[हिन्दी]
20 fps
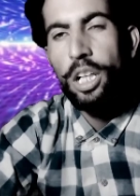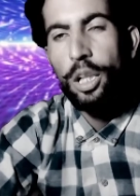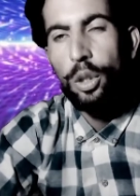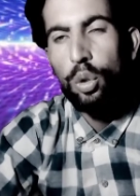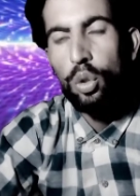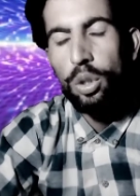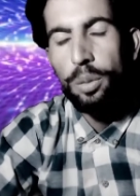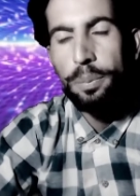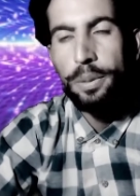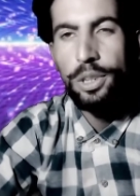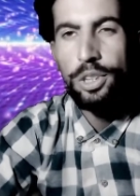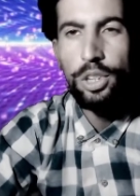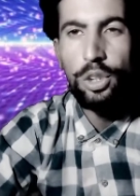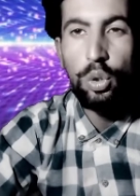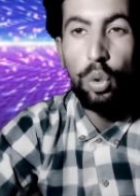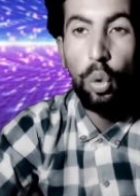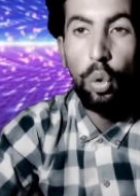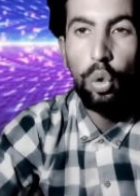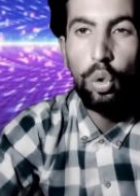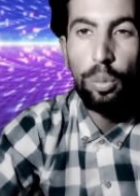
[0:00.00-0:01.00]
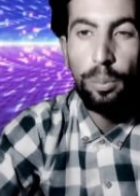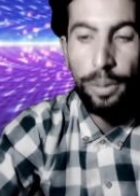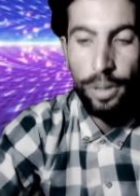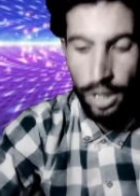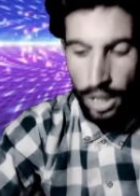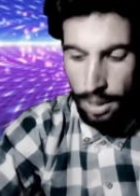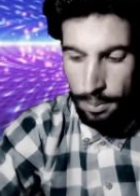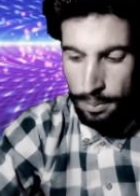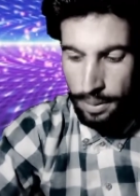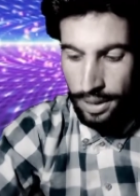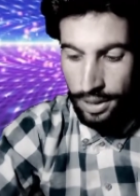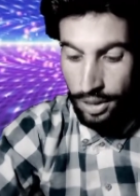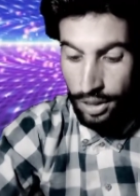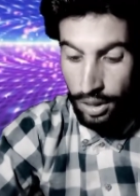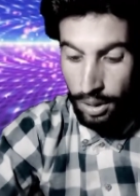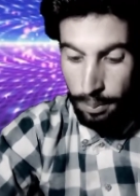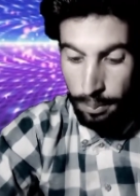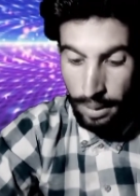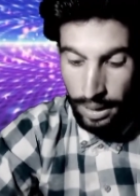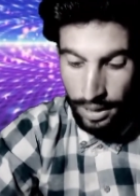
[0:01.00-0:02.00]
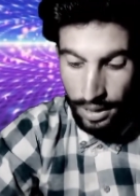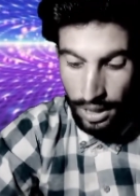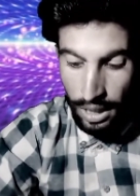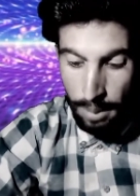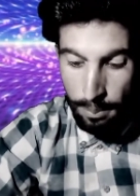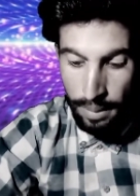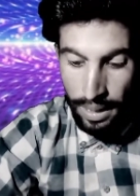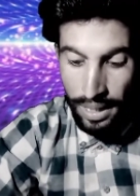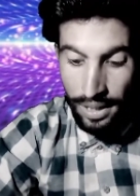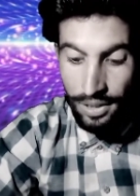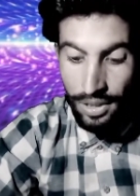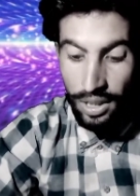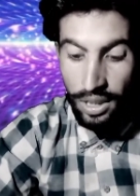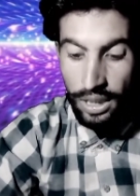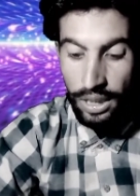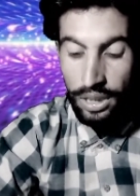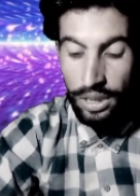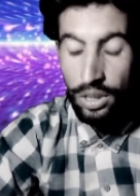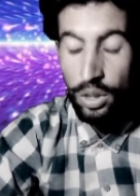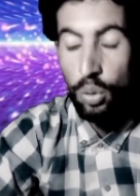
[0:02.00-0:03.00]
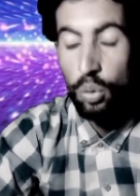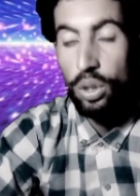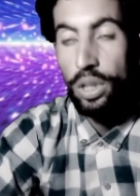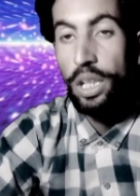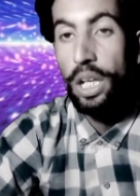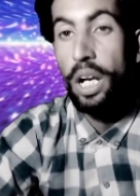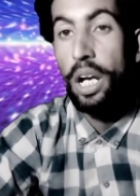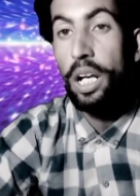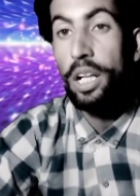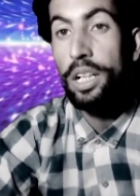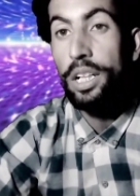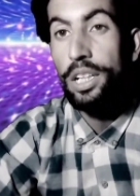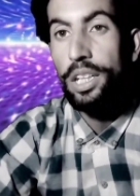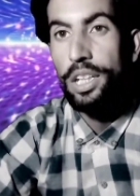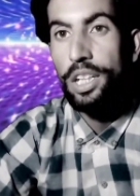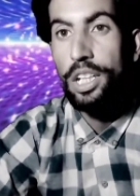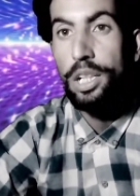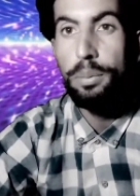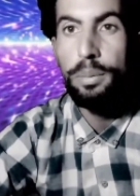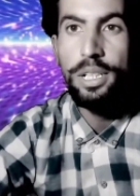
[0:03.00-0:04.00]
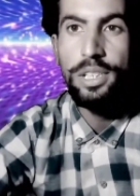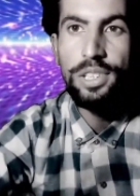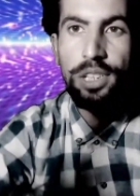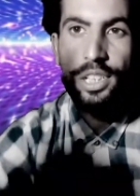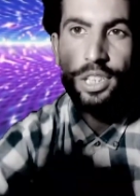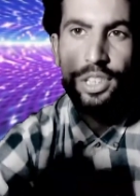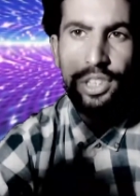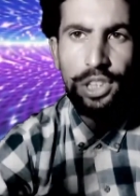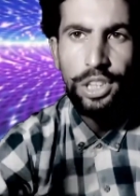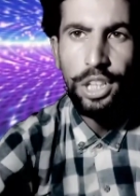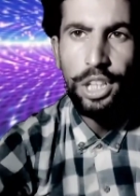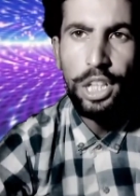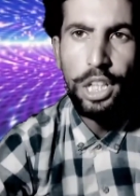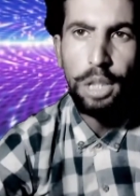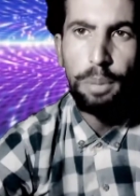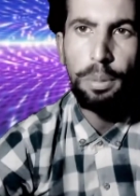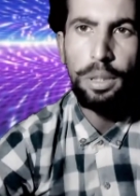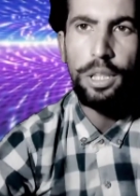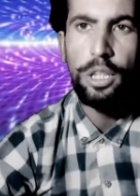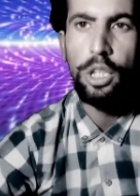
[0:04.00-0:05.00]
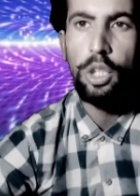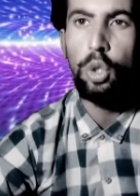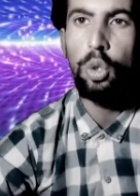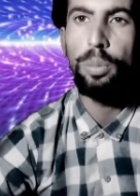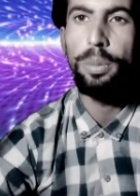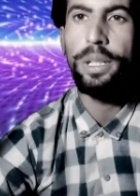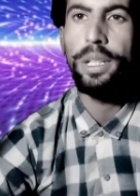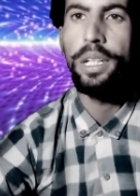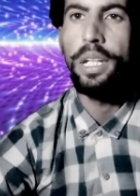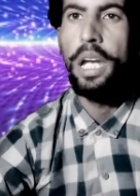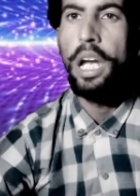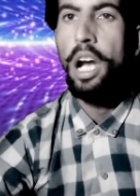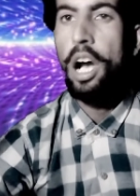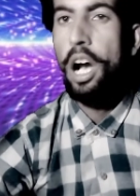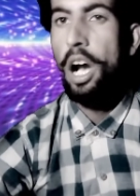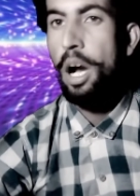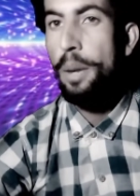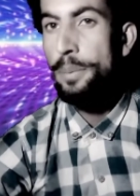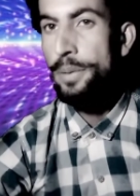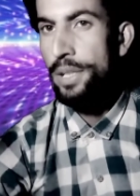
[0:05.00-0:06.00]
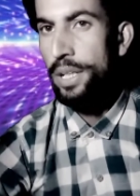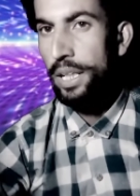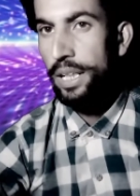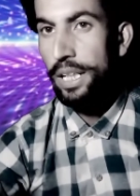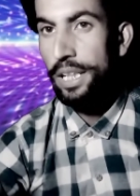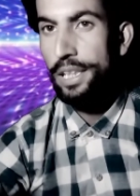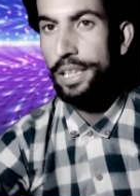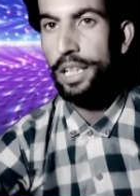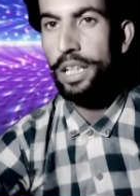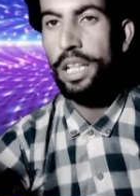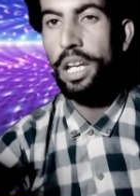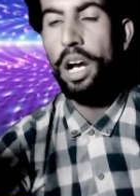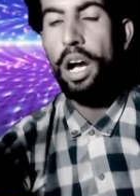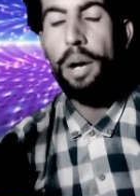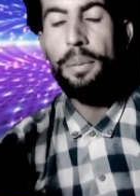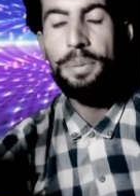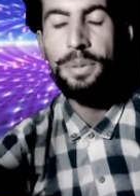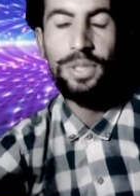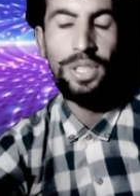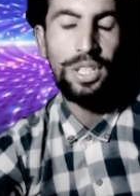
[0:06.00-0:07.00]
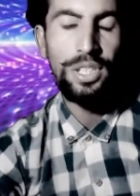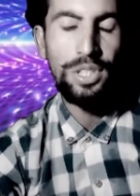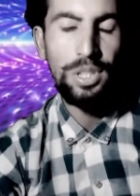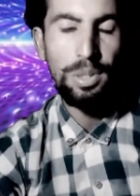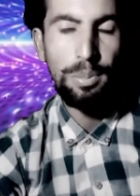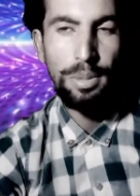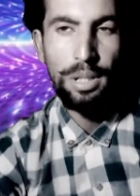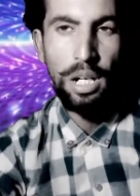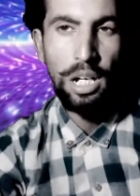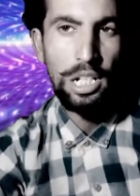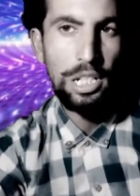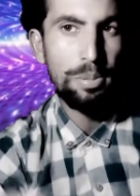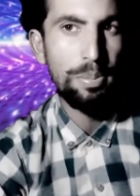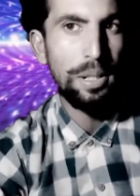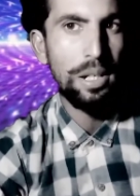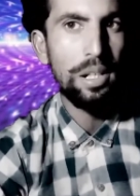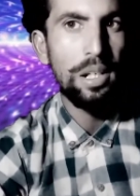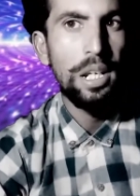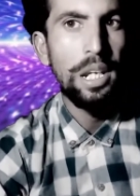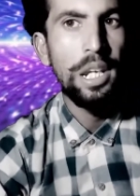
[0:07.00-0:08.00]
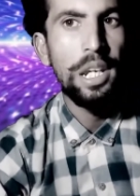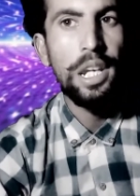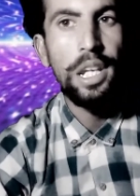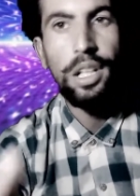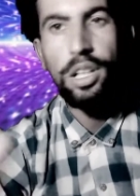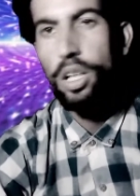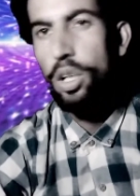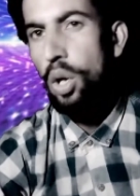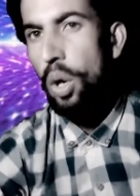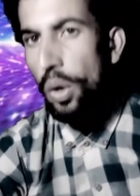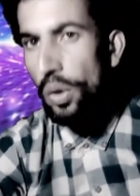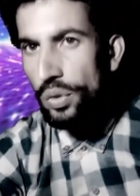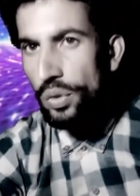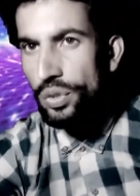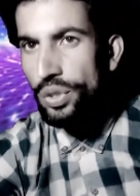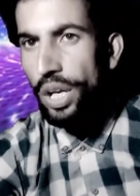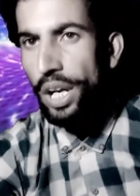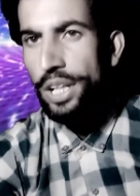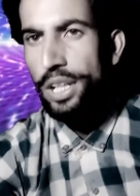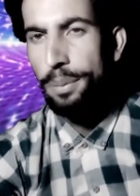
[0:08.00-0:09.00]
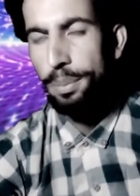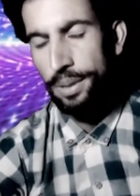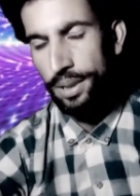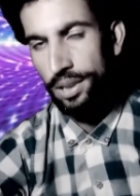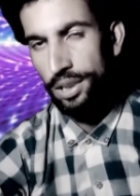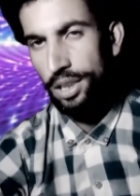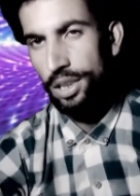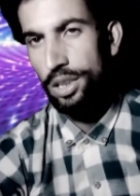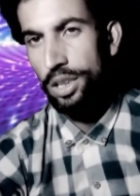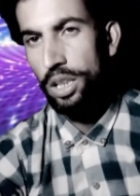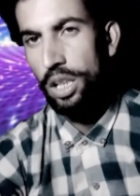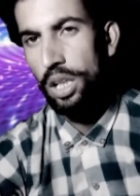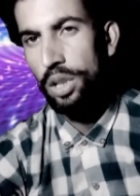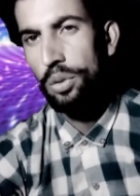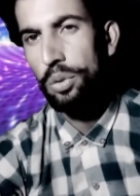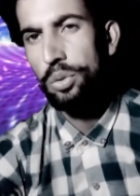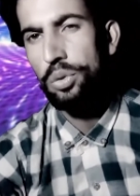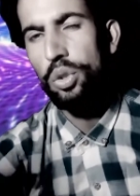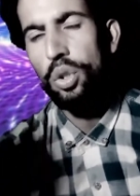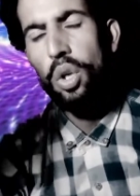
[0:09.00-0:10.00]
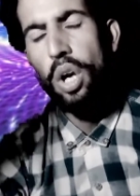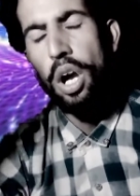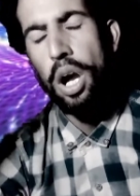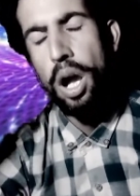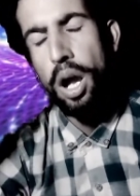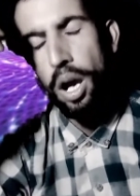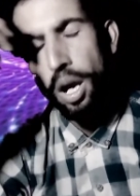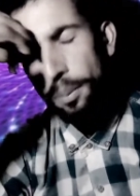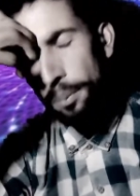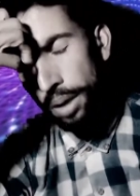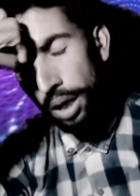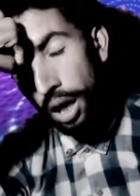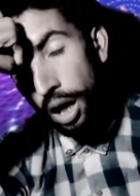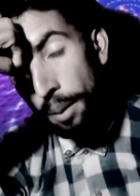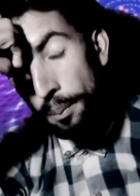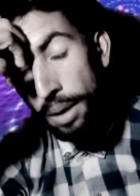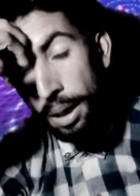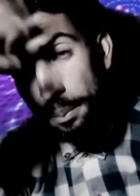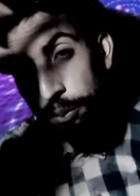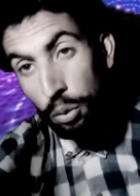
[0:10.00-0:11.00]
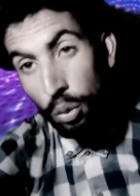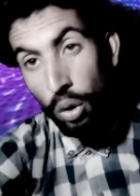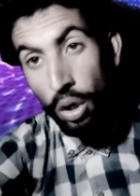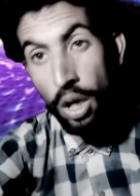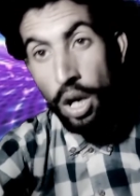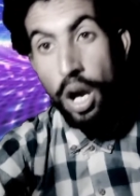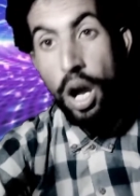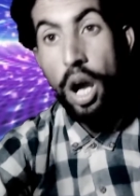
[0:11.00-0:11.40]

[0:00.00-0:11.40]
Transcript: इदारों के पीछे जो हुक्मरान बैठ, बैठे हैं मैं ये कहता हूँ कि अगर इनमें से किसी एक बंदे को भी हम ये कह दें कि आप जस्ट बनास पर एक अकाउंट साइन अप करके दिखा दो चलो आ, हम हम आपको